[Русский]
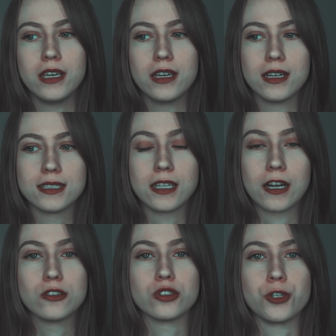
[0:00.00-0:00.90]
и
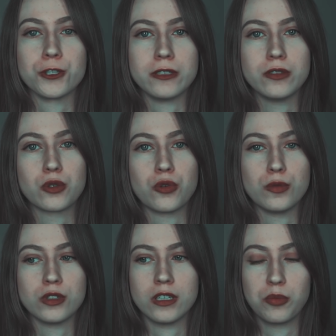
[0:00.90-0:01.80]
стараются человеку
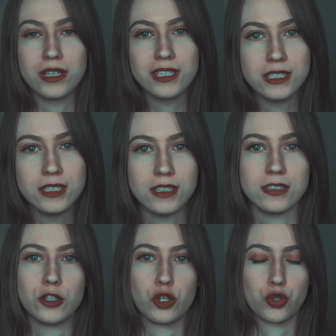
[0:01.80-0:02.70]
именно
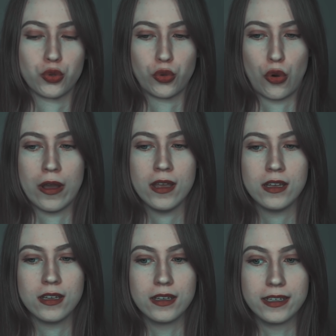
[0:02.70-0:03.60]
объяснить, что
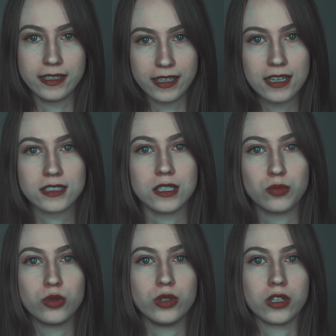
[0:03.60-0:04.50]
я с
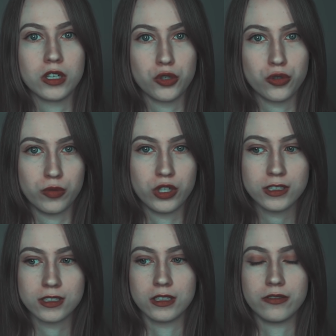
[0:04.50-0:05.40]
тобой не хочу
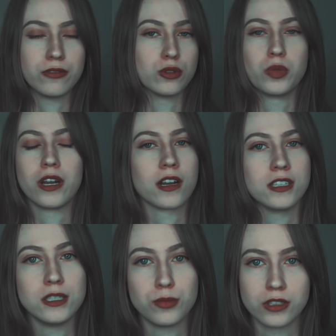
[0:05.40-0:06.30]
общаться, давай вот
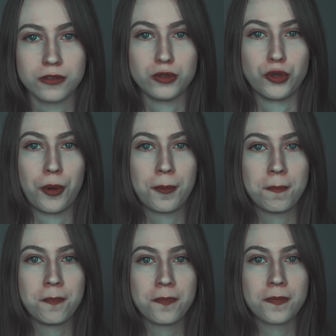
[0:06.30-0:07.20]
прекратим это все.
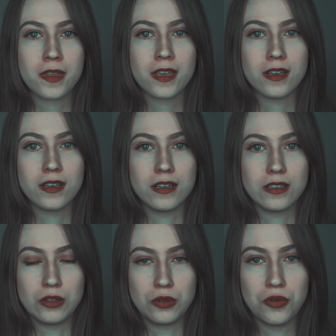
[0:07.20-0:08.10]

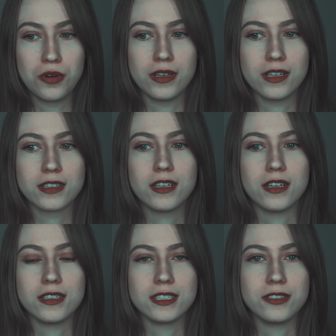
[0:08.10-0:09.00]
Но
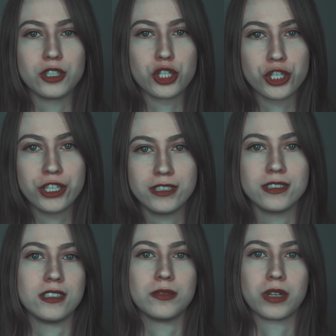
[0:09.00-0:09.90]
это
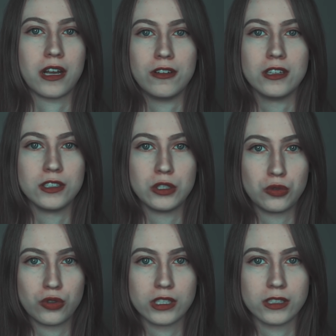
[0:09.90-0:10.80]
совершенно неправильная
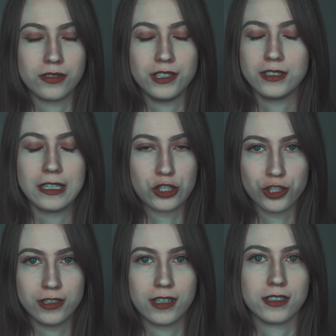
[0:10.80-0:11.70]
ситуация, вы не
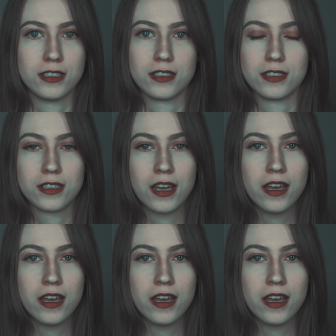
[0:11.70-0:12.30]
должны так делать.